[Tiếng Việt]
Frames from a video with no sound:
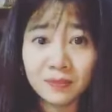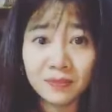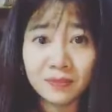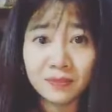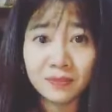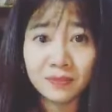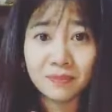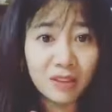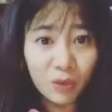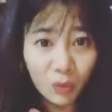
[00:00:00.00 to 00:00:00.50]

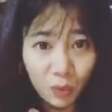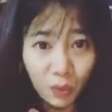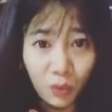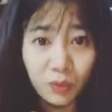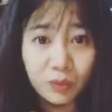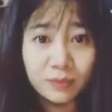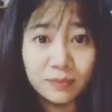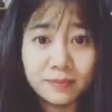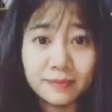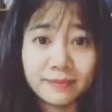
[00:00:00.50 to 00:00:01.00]
bản chịu
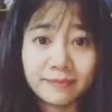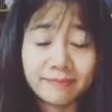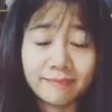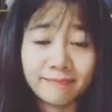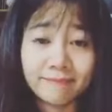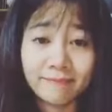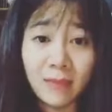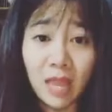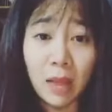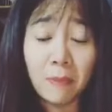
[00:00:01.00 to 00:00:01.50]
uống
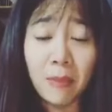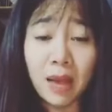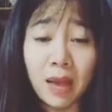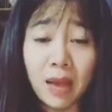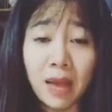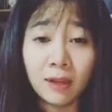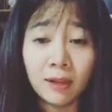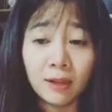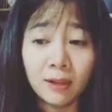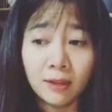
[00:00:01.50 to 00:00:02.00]
để mà
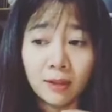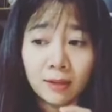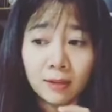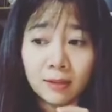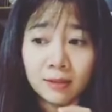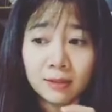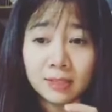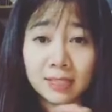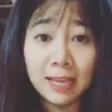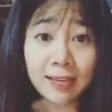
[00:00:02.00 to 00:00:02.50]

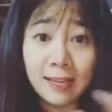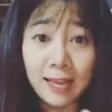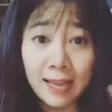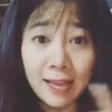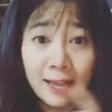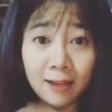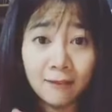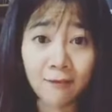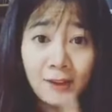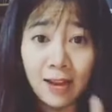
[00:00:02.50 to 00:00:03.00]
xen
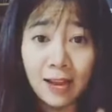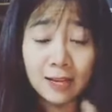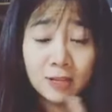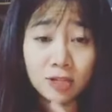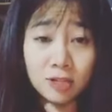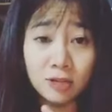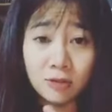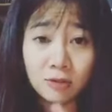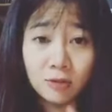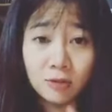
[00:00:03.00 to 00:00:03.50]
kẽ với lại
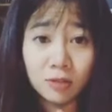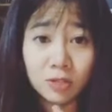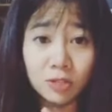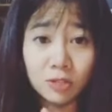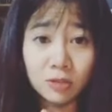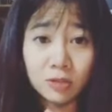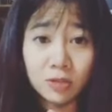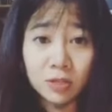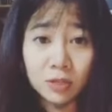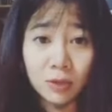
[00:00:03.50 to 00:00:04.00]
sữa
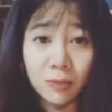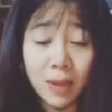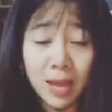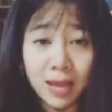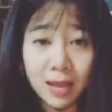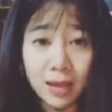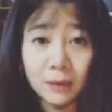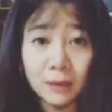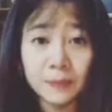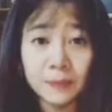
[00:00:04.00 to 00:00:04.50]
sữa sữa mẹ